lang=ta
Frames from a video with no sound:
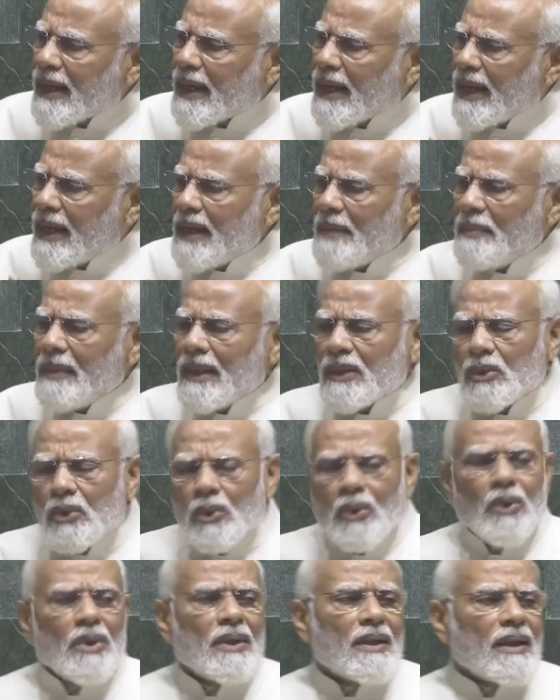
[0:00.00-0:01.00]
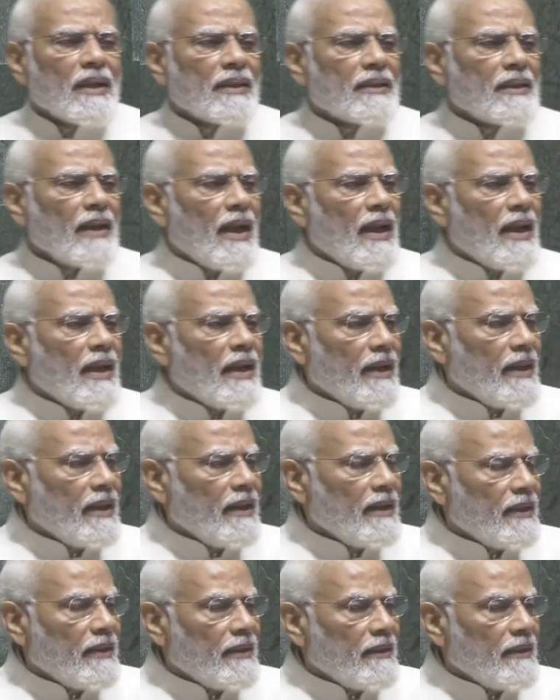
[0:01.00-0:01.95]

ஏழ்மையை தொலைக்கும் வேளையிலே